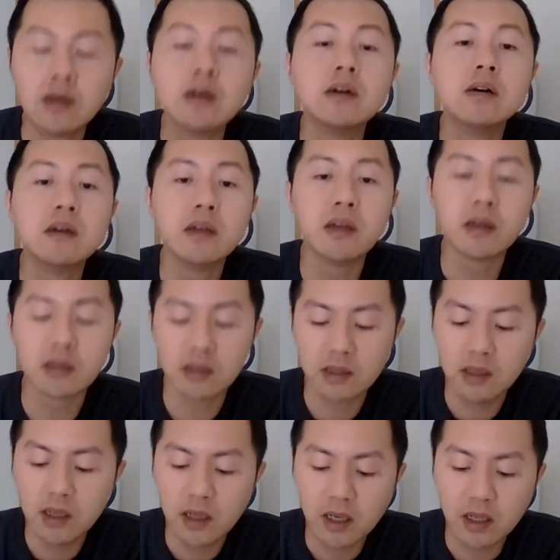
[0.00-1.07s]
二零二
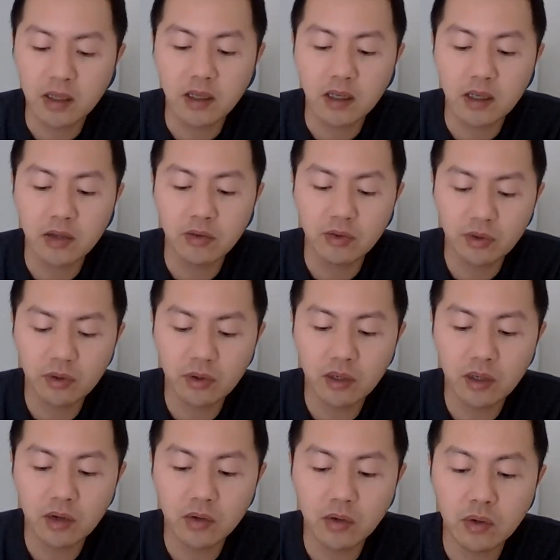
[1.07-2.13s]
一年你看预
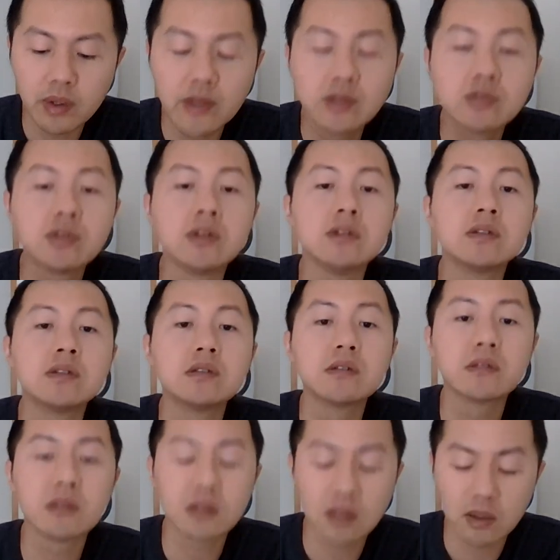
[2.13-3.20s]
告亏损四
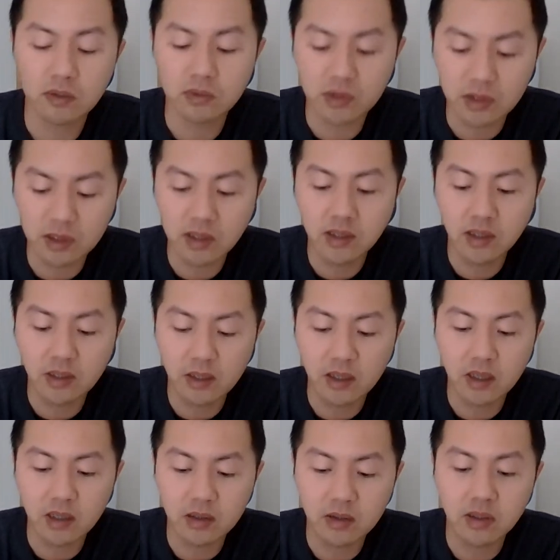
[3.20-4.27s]
十到五十个亿
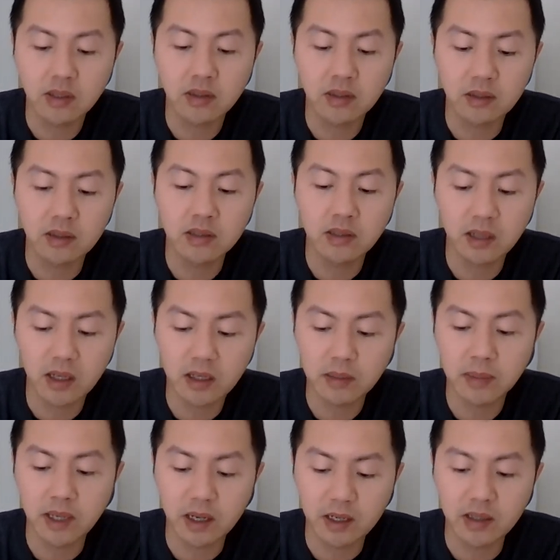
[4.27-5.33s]
啊，就是合起来一
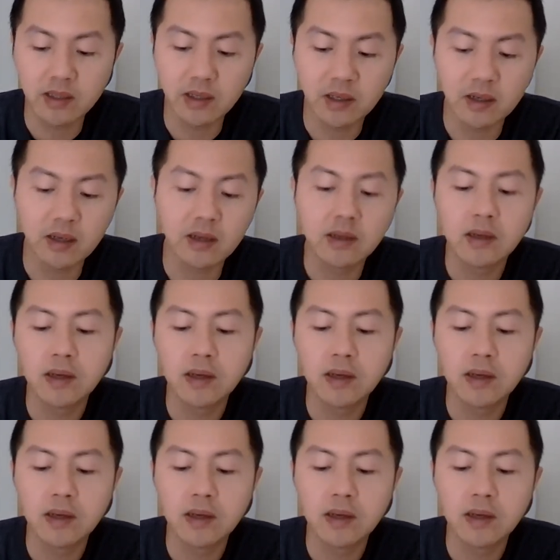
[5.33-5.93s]
百个亿啊。